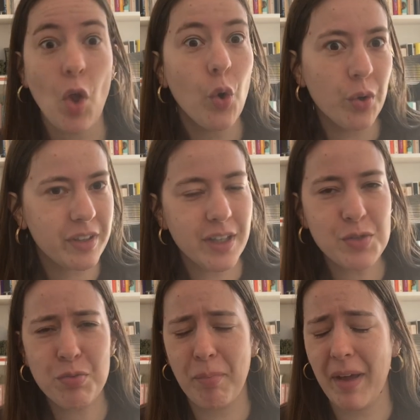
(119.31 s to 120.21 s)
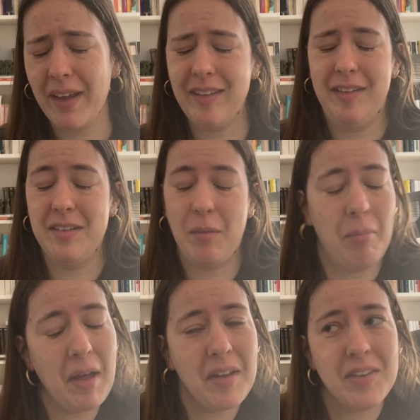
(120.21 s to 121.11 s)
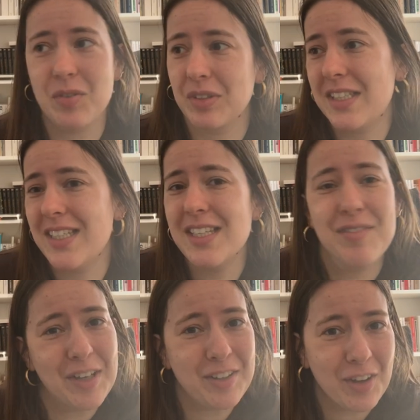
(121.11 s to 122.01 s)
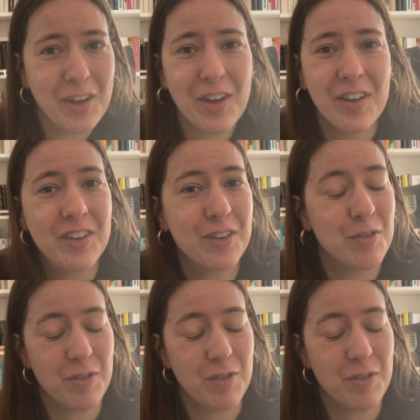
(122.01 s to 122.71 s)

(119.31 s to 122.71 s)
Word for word: ok super c'est sympa c'est gentil c'est flatteur